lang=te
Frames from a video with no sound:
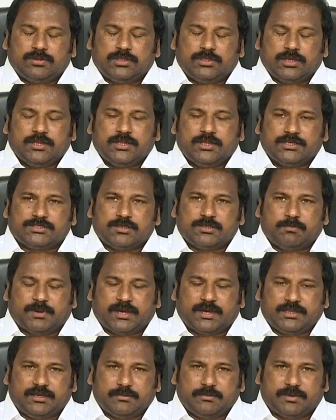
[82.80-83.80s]
తెలుగుదేశం
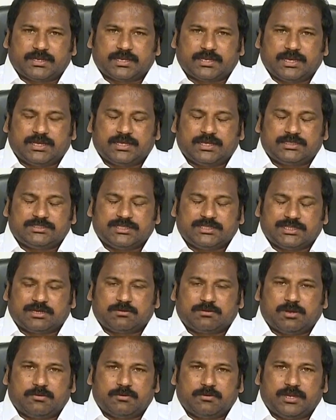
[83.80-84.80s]
పార్టీ పట్ల
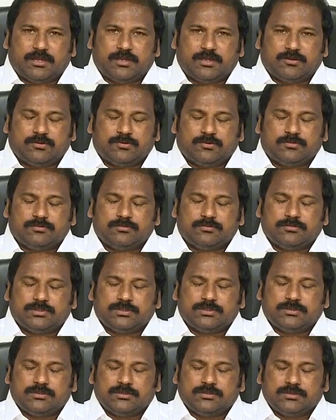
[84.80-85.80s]
చంద్రబాబు నాయుడు
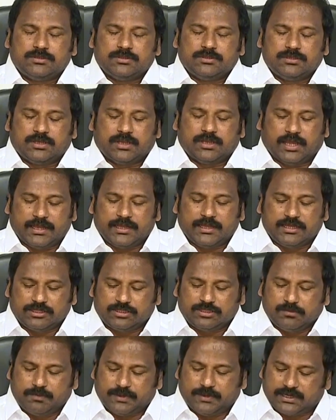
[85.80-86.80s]

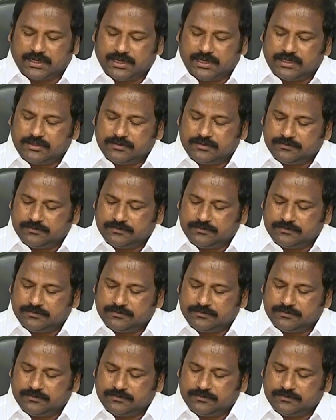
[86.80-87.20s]
నాయకత్వం పట్ల